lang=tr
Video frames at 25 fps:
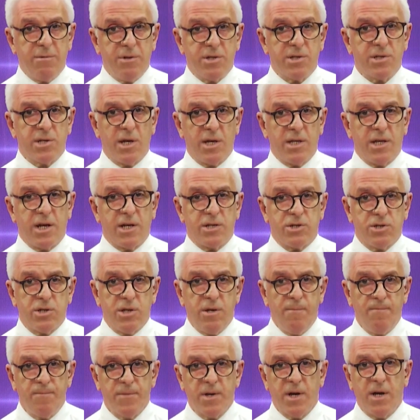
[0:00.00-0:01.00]
bir
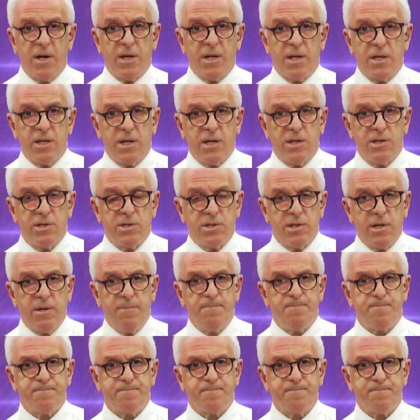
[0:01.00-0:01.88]
sanatçı Karadenizli.